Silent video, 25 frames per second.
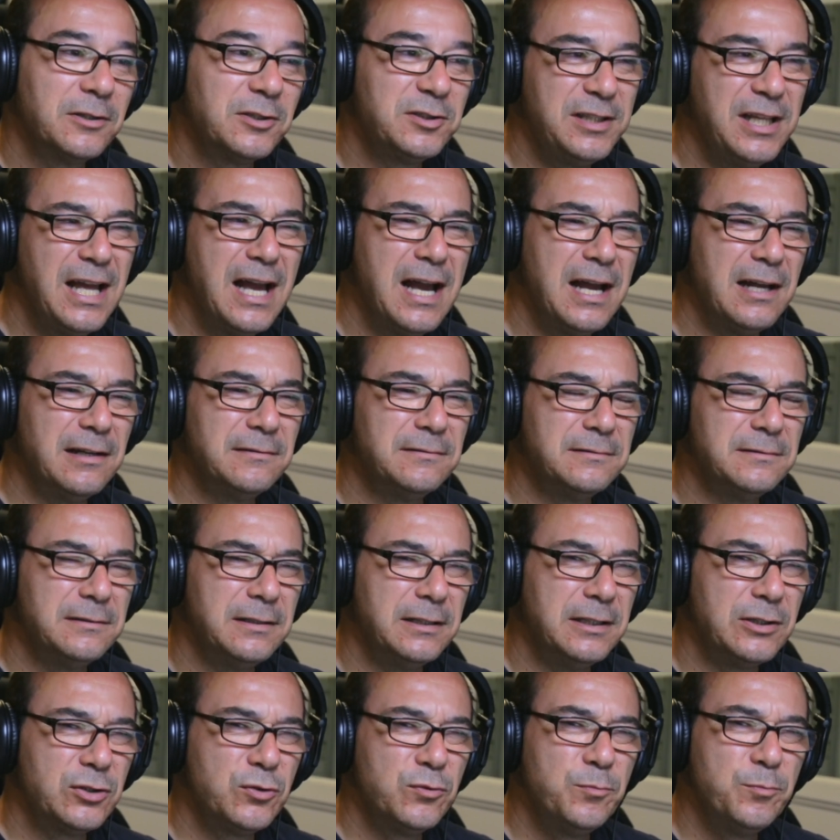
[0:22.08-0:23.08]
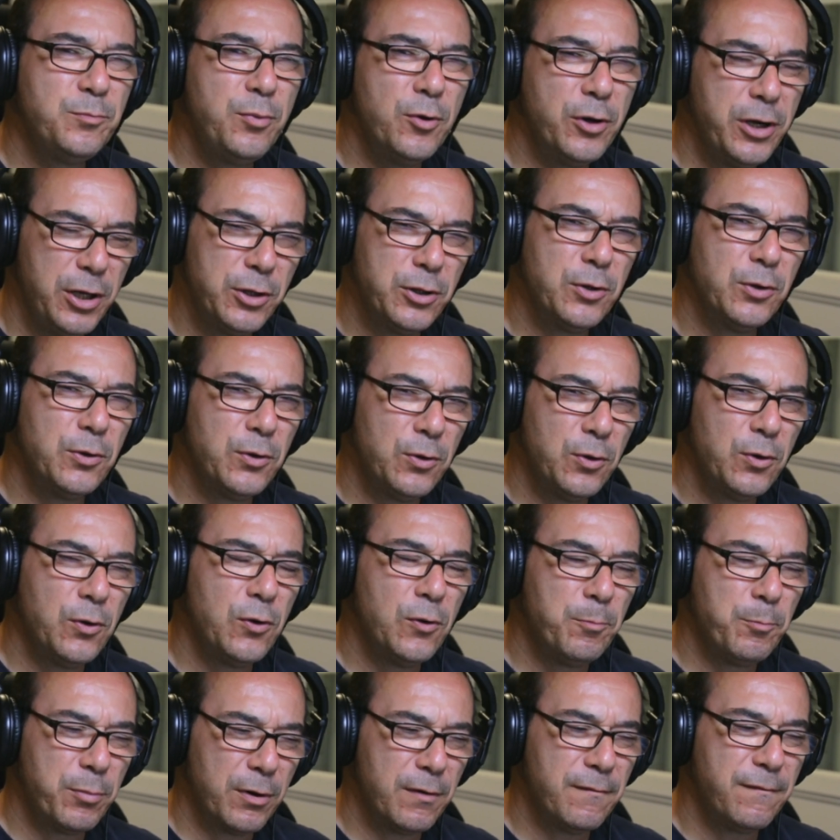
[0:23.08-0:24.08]
Hostia, es un
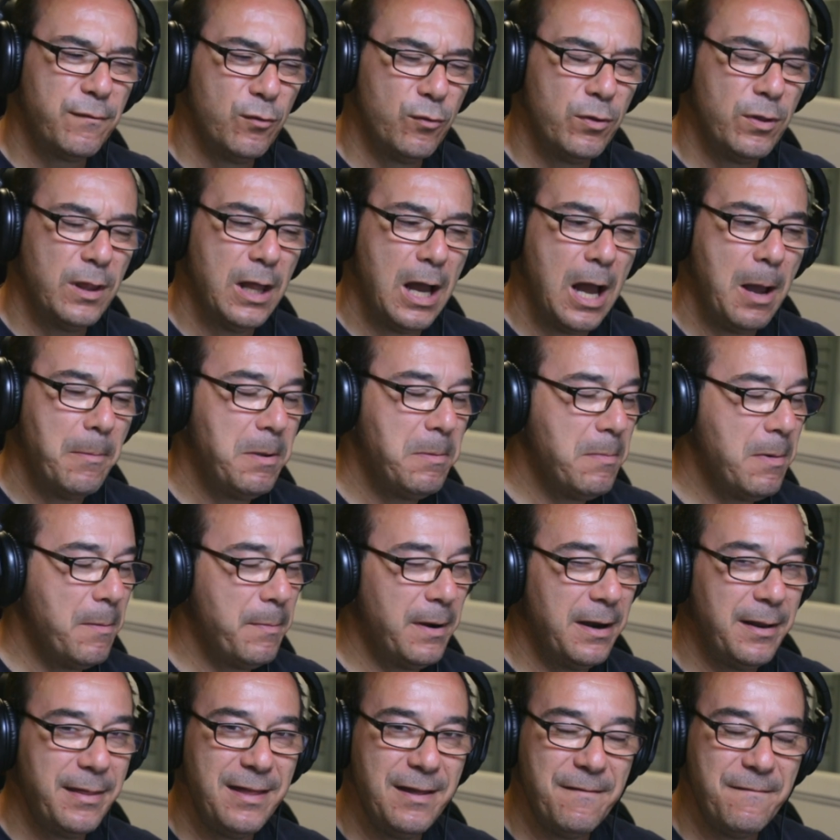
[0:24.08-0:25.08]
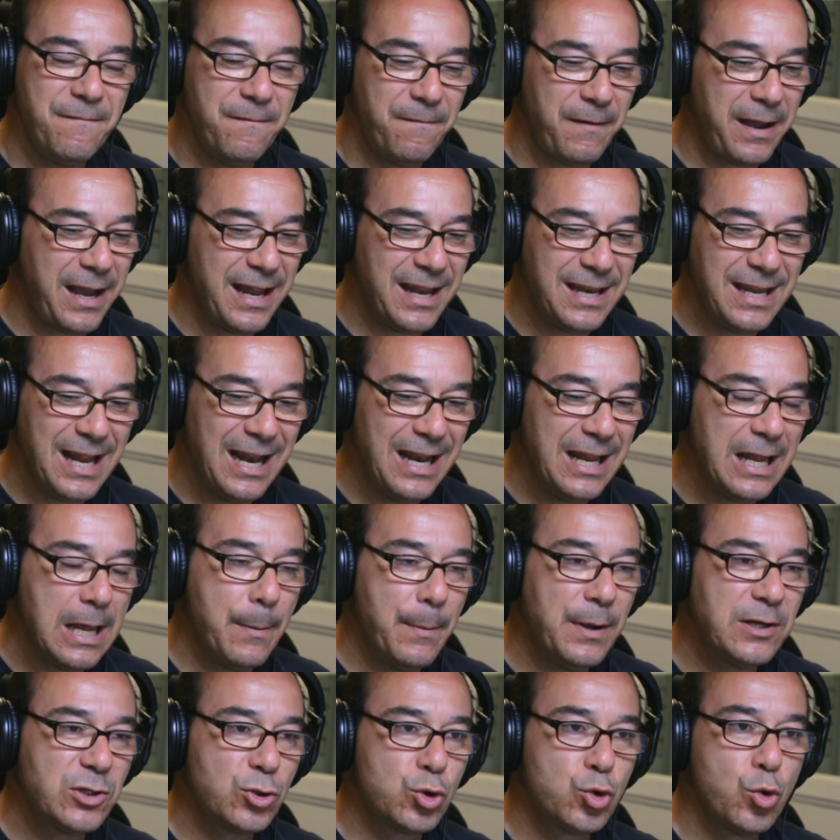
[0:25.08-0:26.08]
poquito profunda. A mí me parece genial y
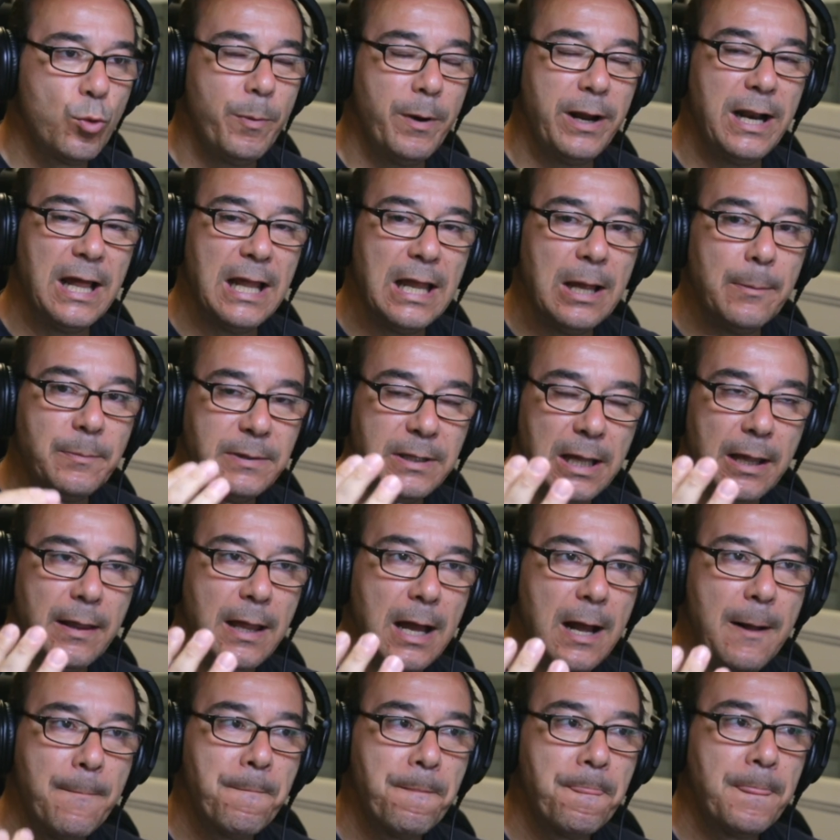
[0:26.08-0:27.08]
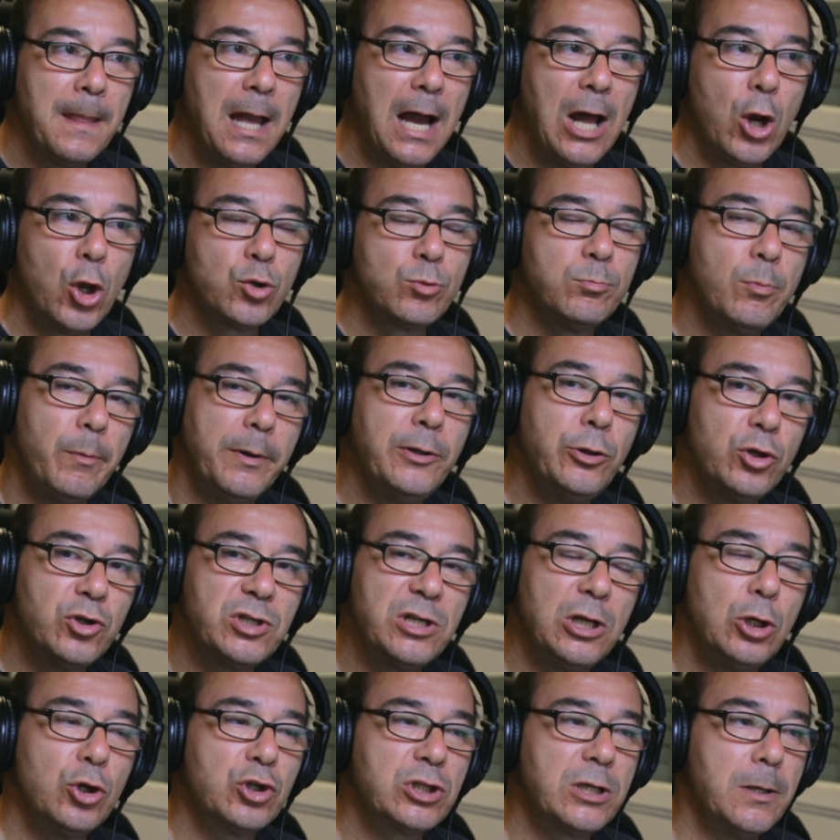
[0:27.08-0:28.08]
además súper adaptada a los
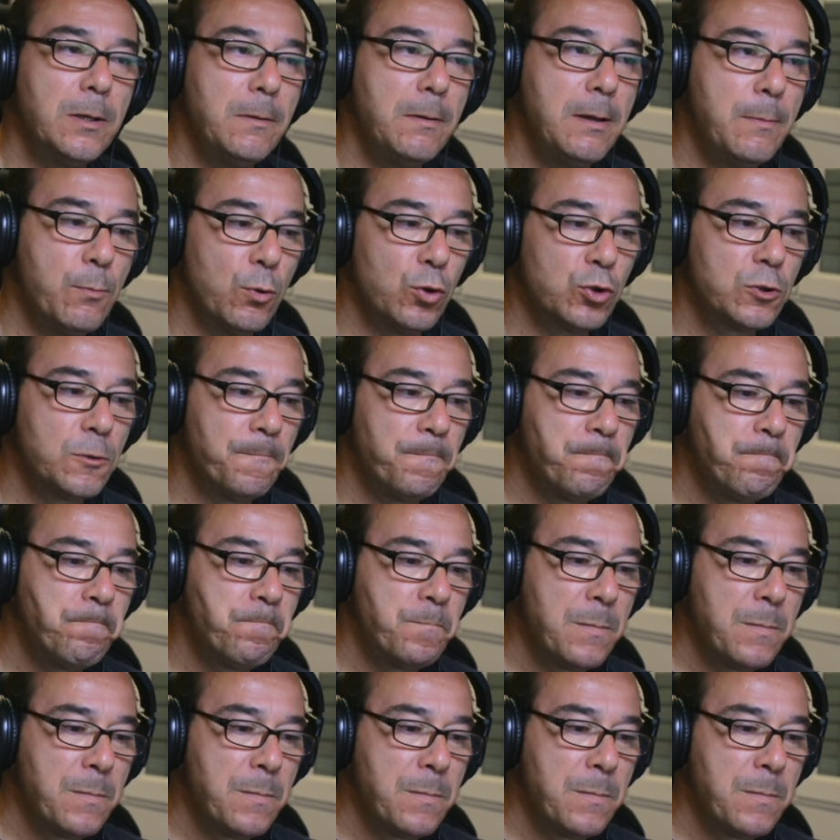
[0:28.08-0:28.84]
momentos en los que vivimos.